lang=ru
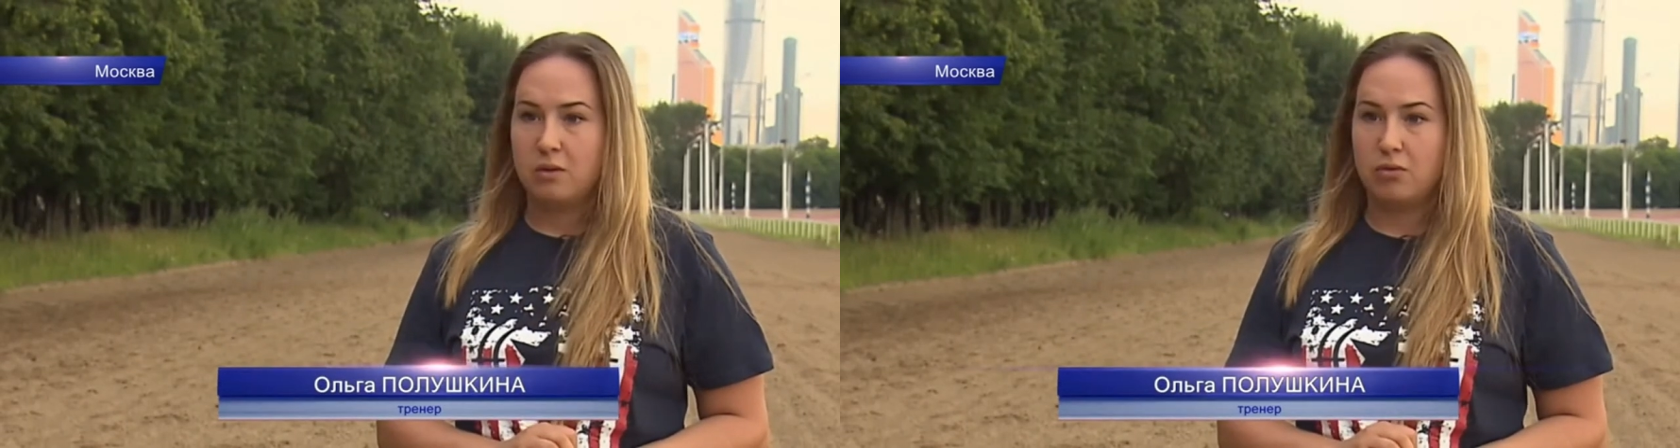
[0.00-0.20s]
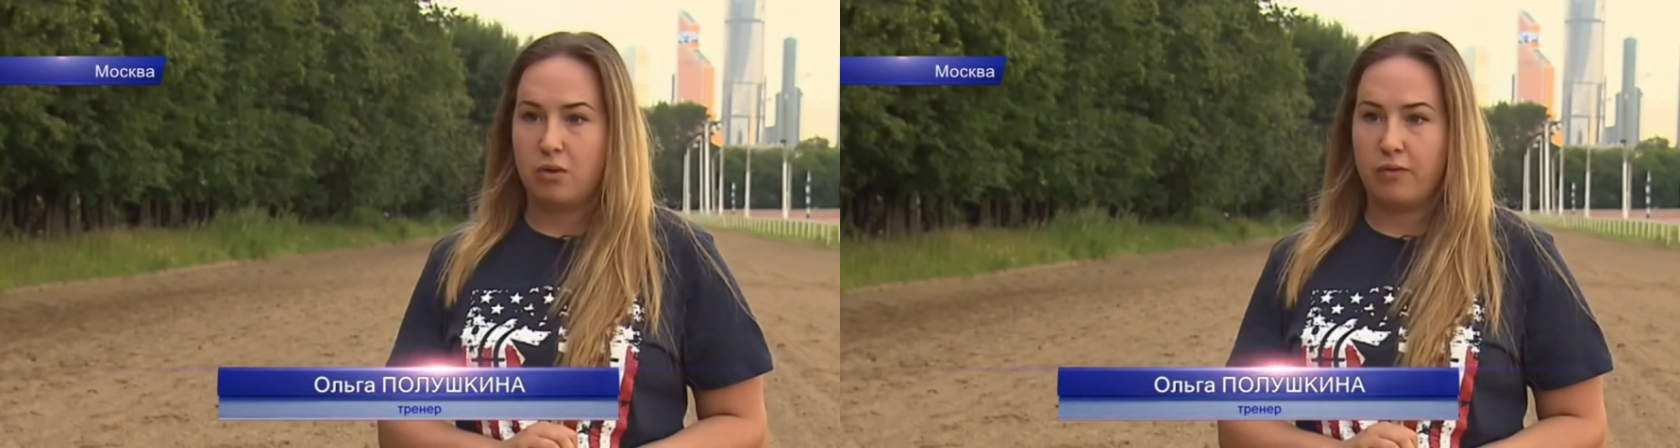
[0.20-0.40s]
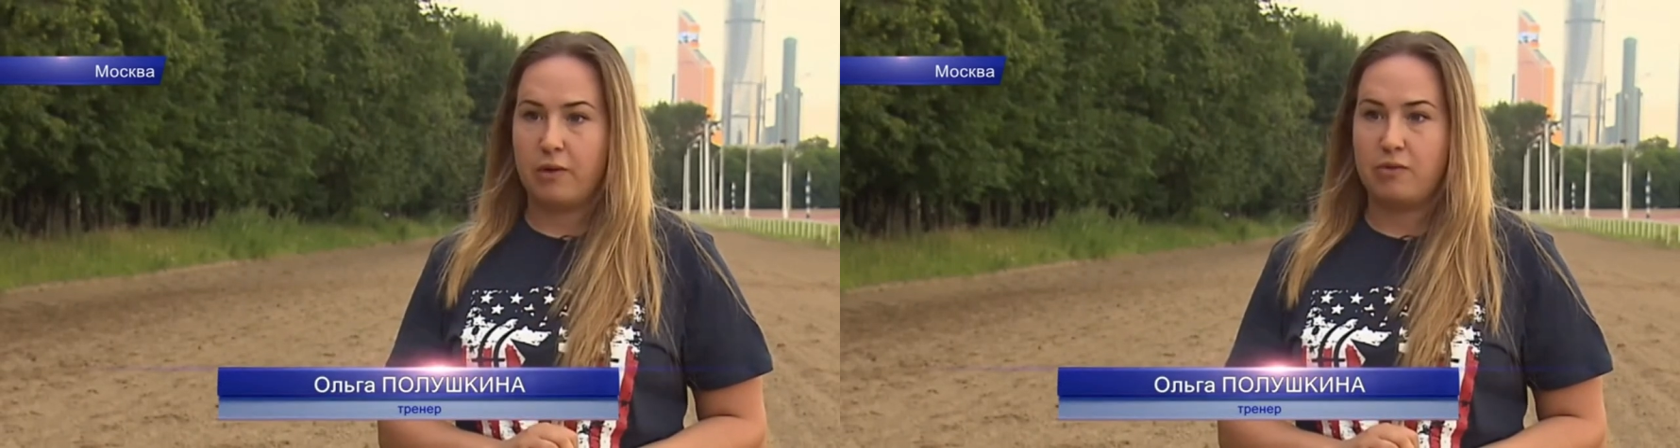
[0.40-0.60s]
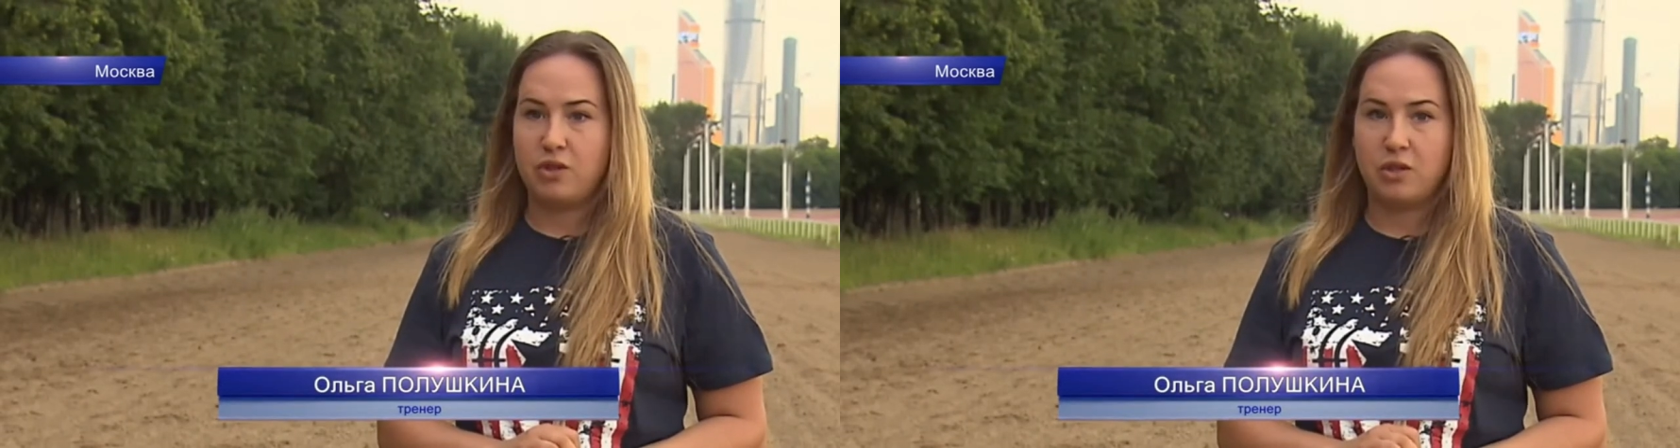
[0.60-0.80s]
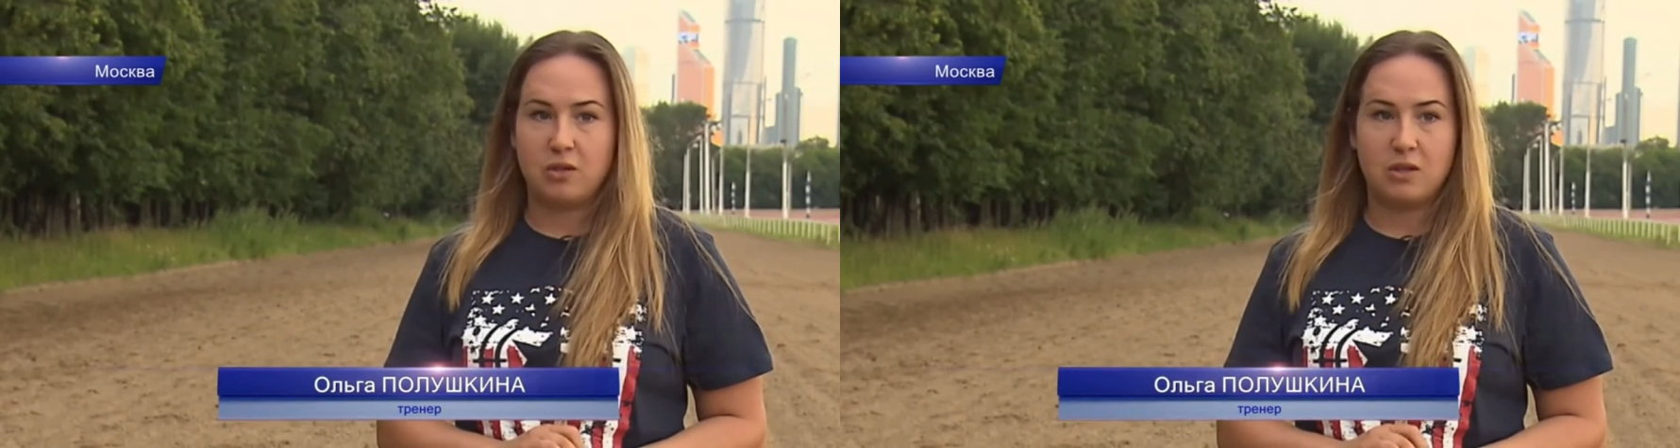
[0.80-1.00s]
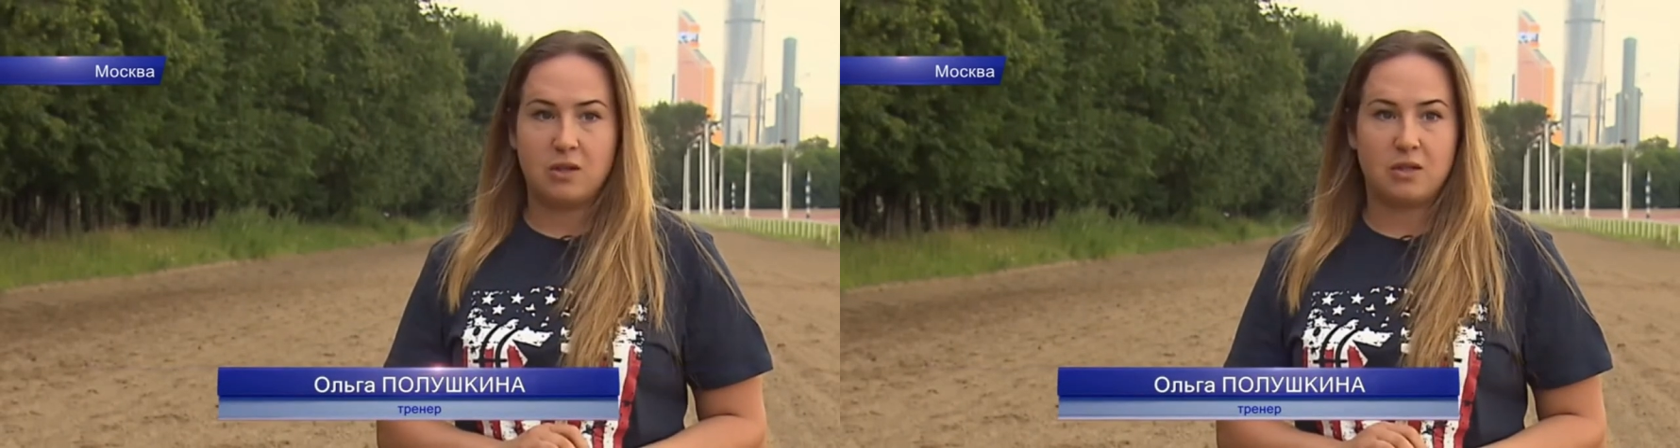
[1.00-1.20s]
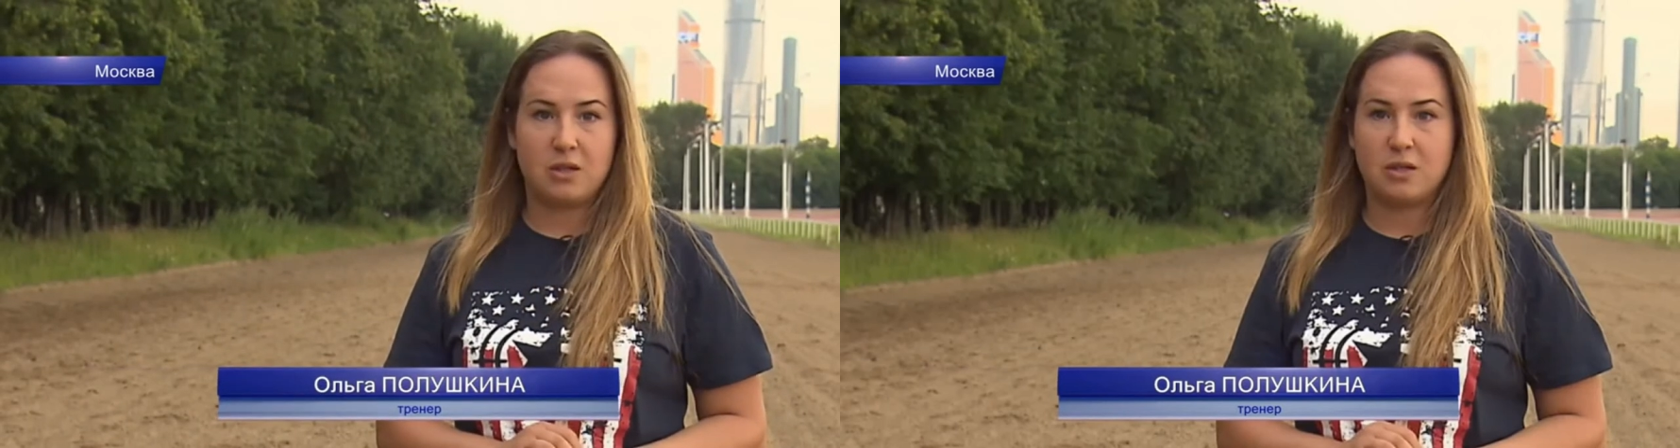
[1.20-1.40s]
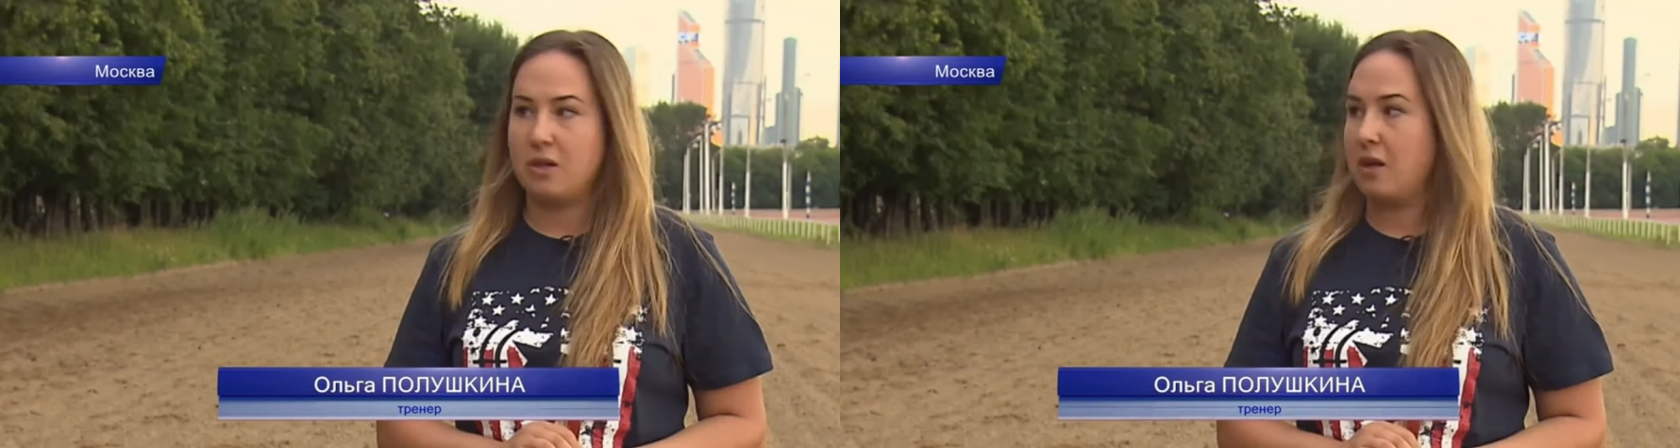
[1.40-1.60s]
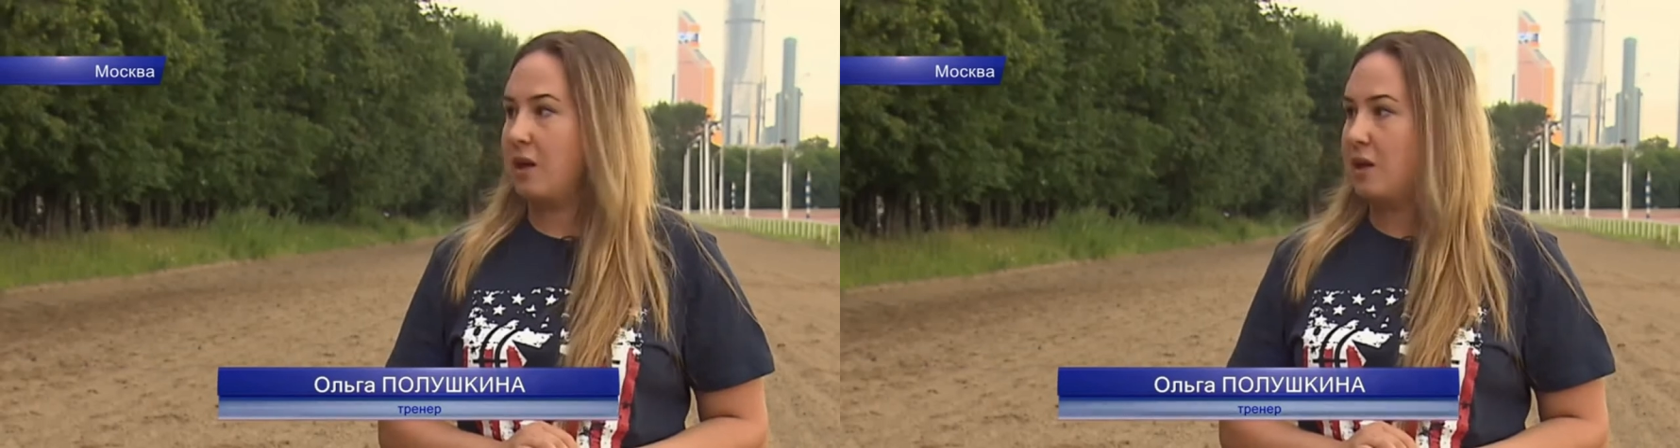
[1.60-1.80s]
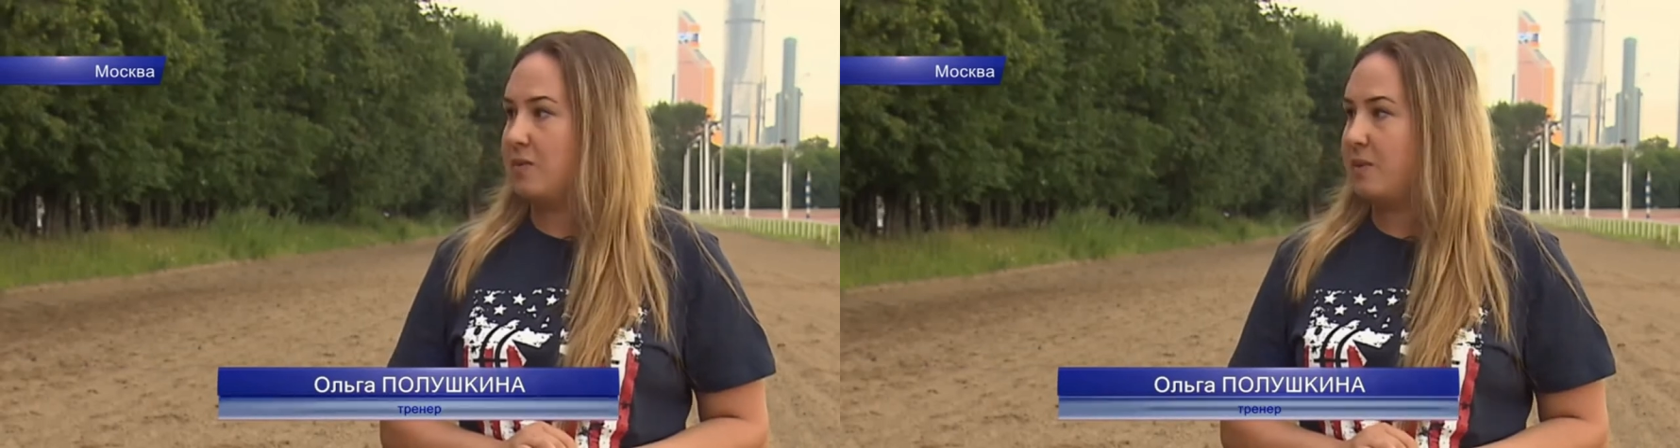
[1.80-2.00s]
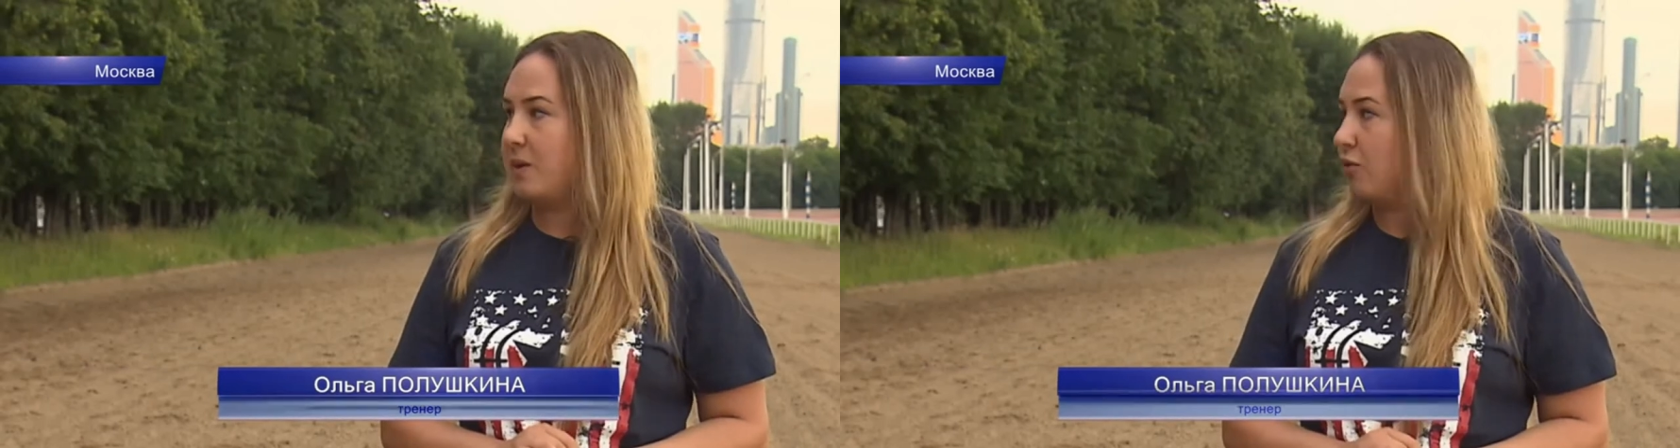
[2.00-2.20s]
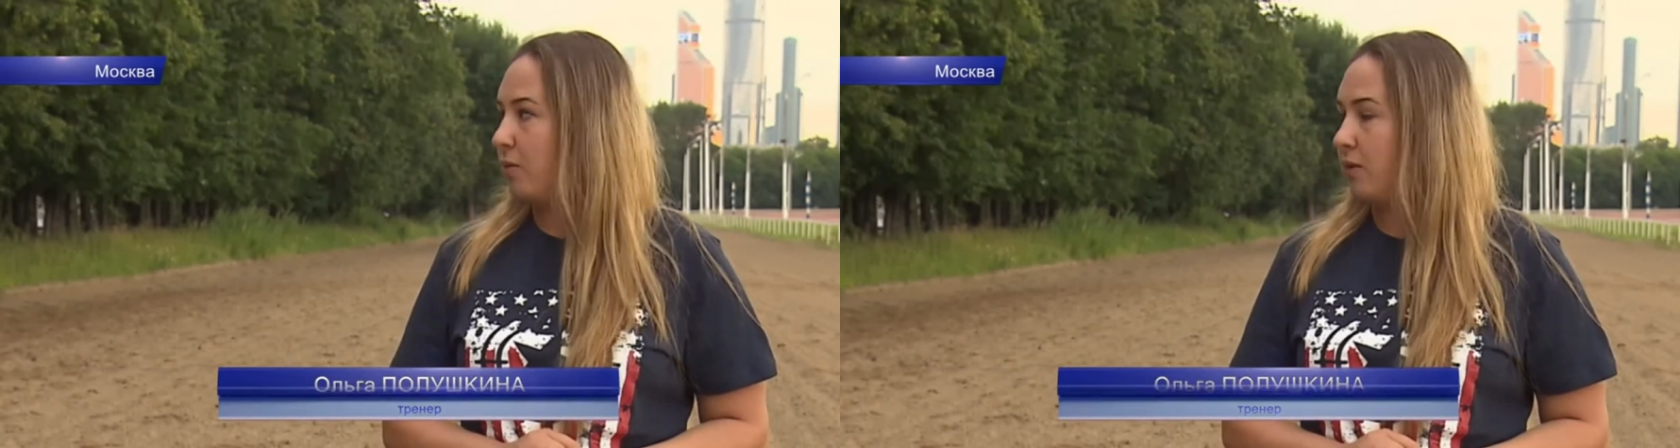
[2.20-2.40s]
которая включилась, глаза загорелись, пятую